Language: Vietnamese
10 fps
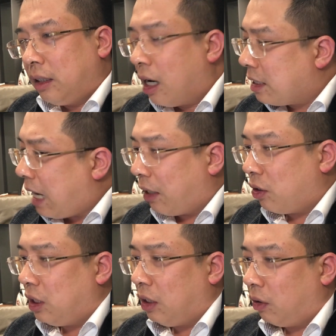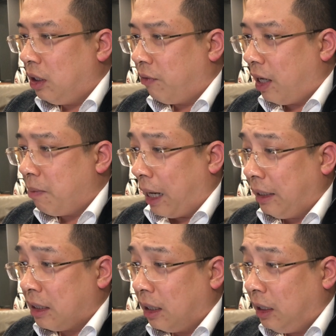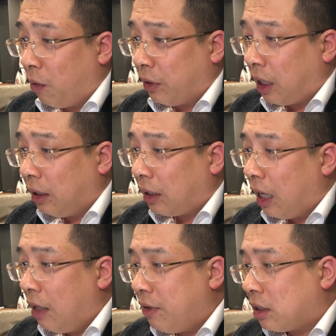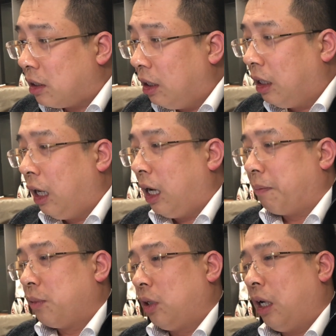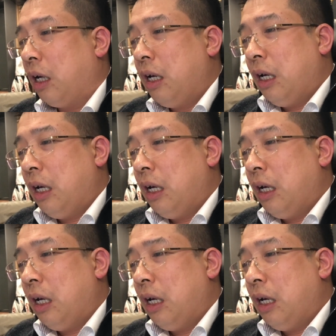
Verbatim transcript: thời gian nó chỉ có như vậy mà anh lại giới thiệu về thân thế về sự nghiệp rồi là